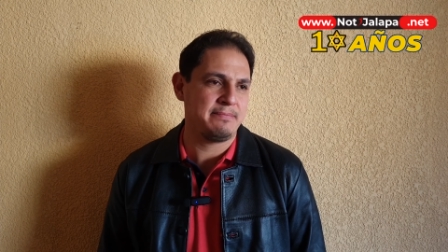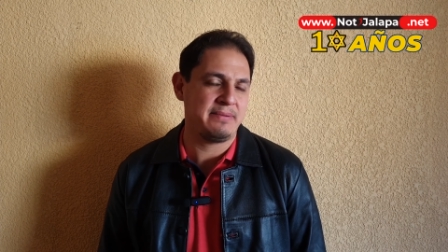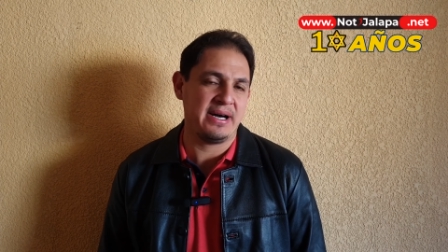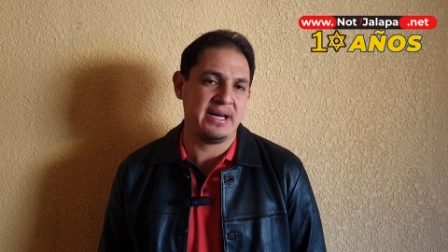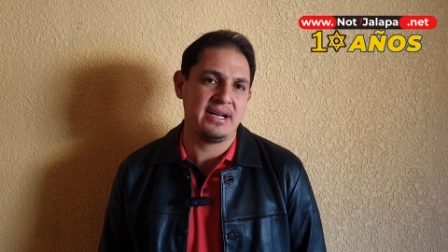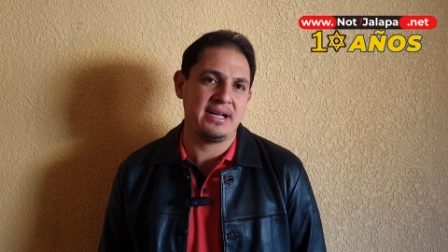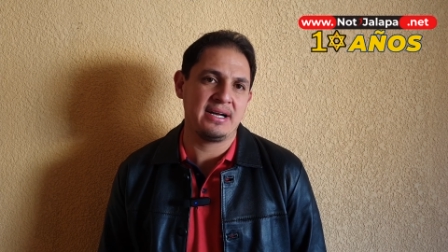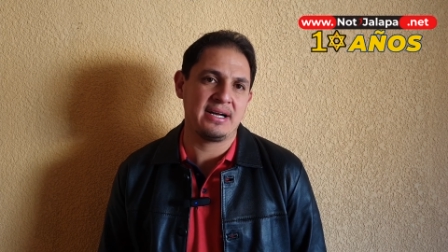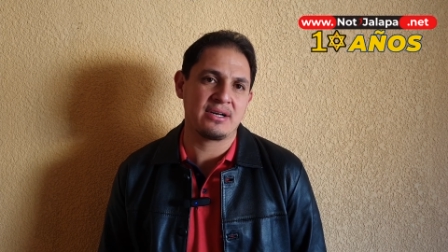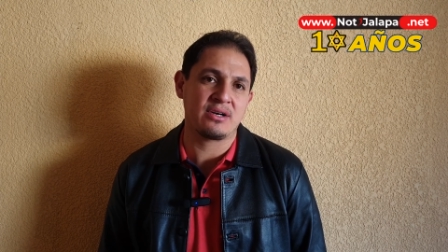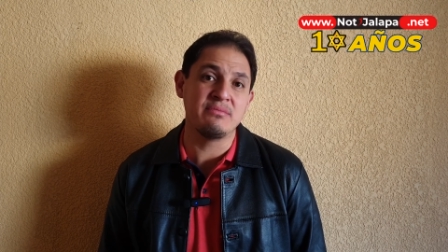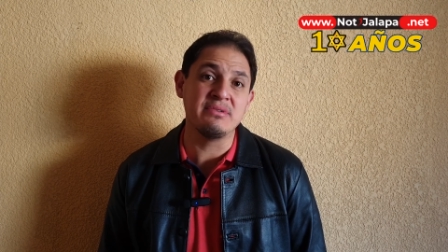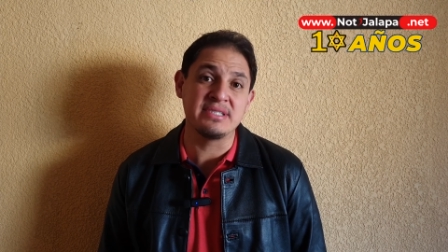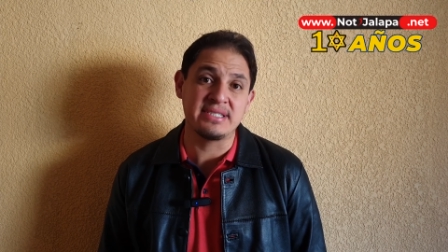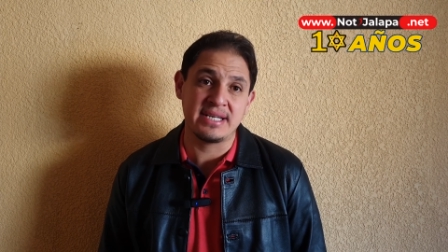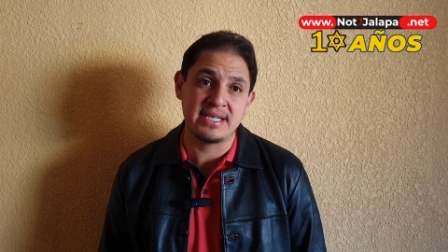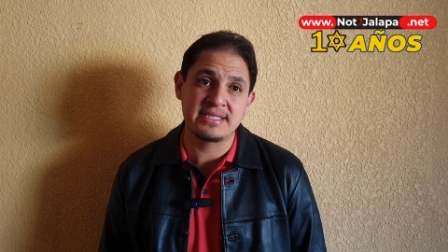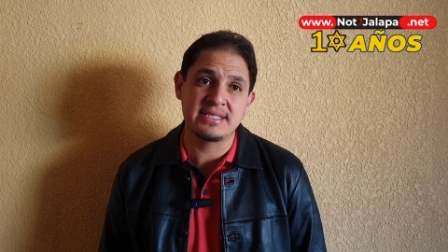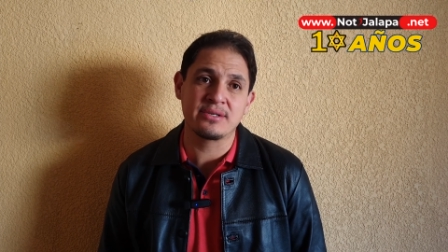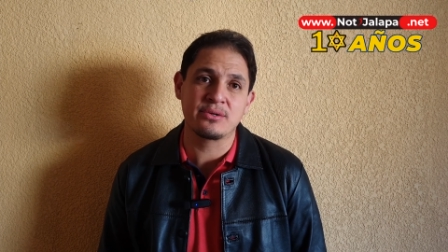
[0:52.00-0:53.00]
para
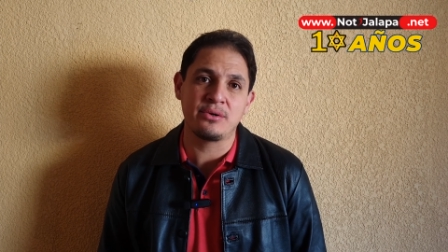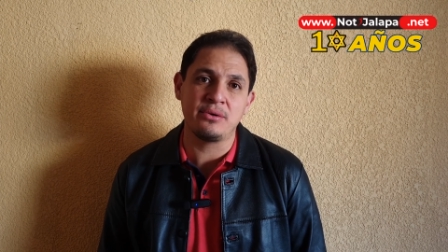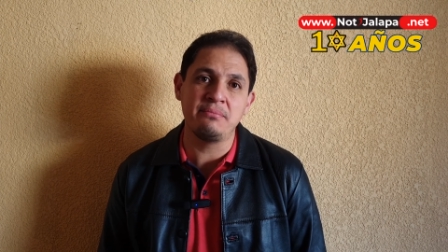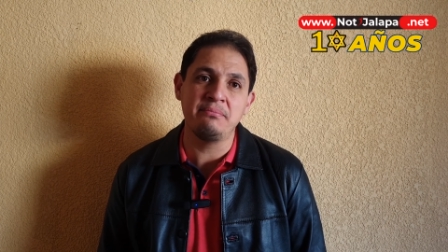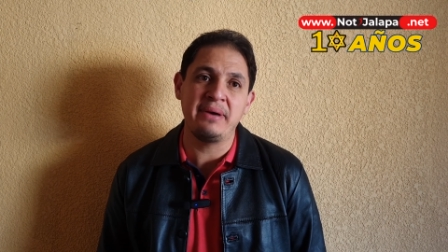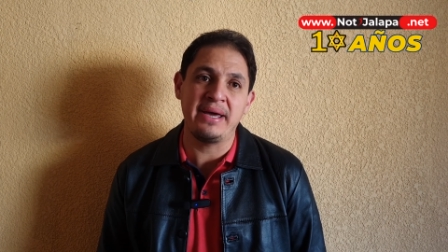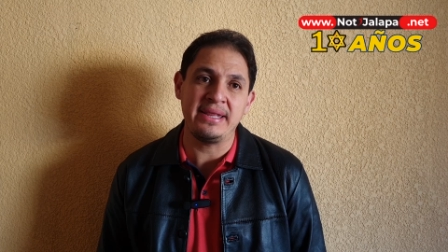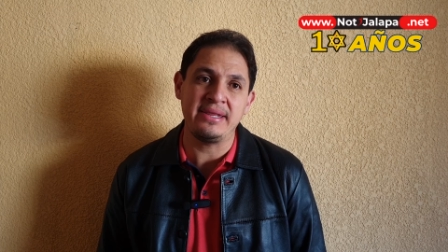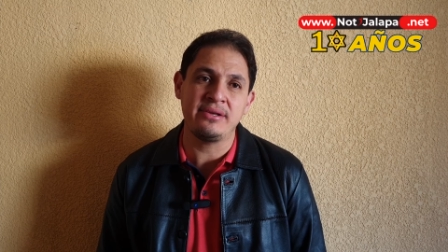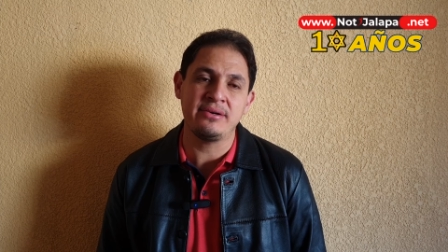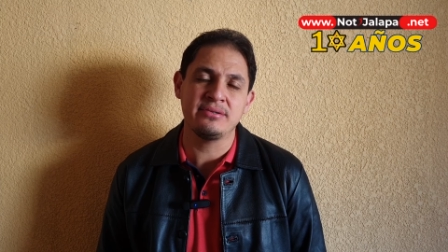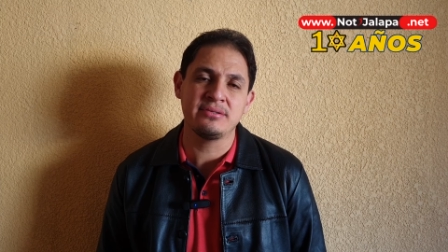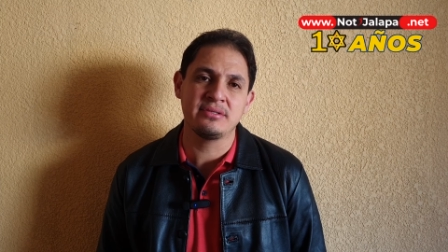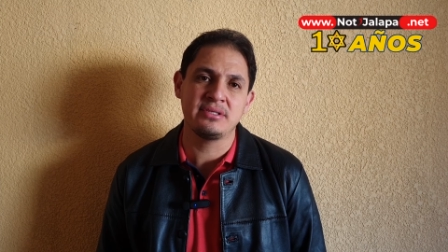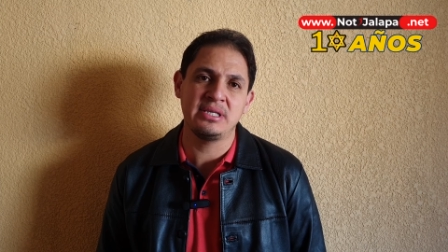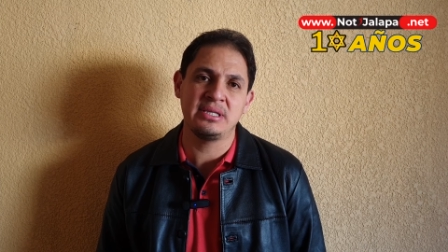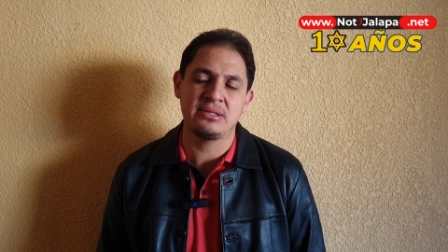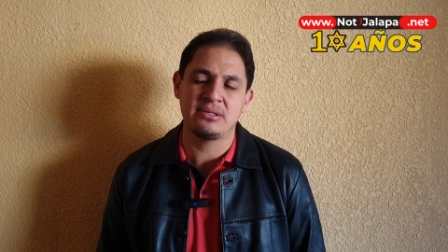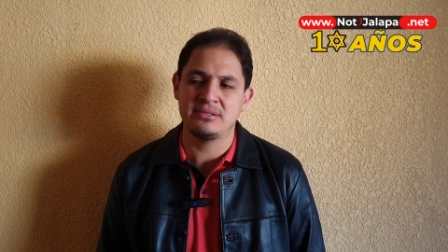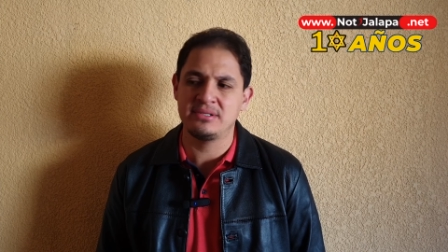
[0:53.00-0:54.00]
comenzar a hacer
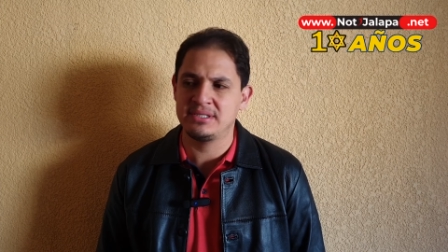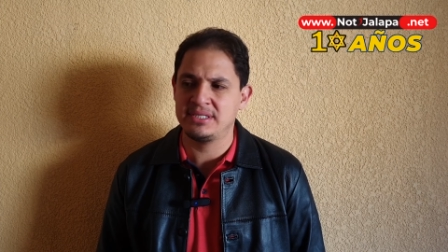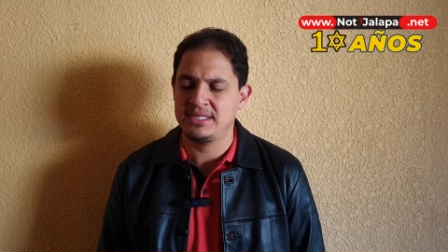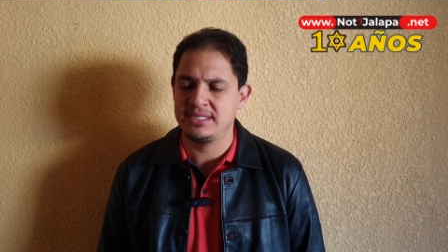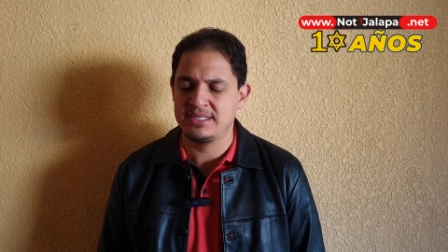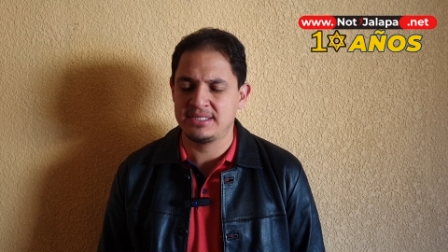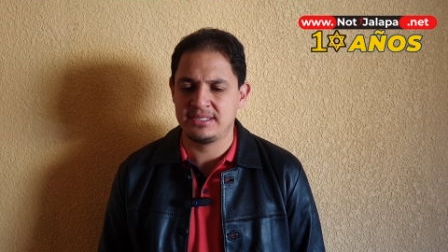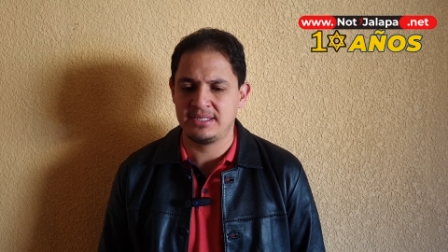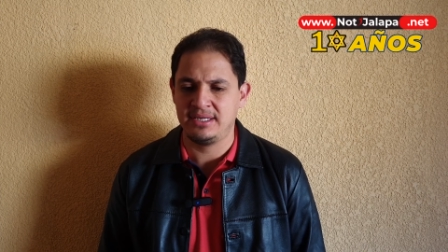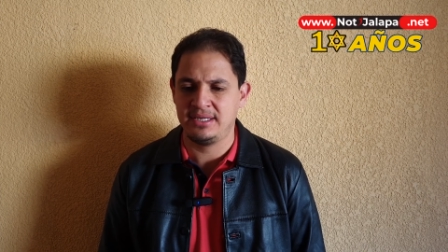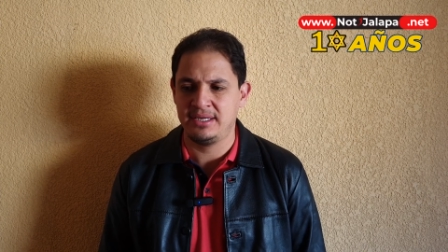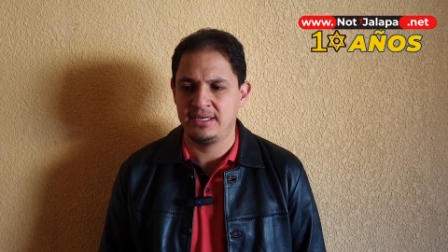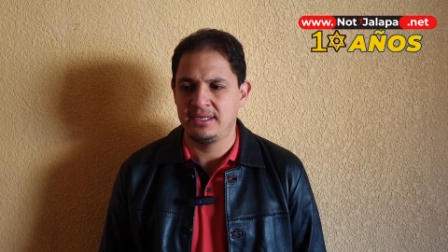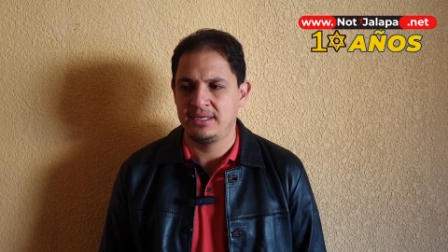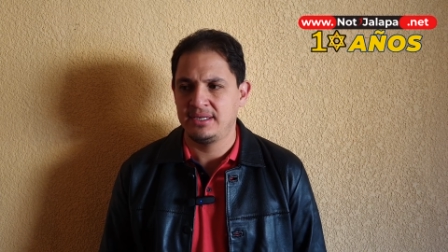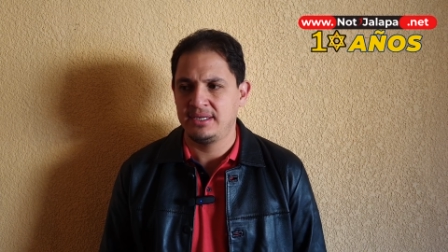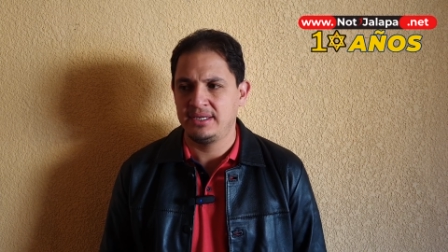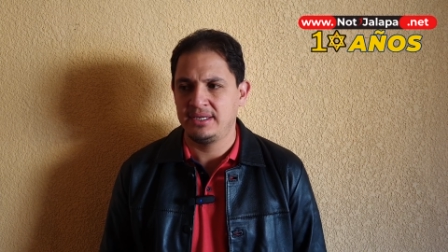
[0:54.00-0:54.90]
convenios, entonces eh,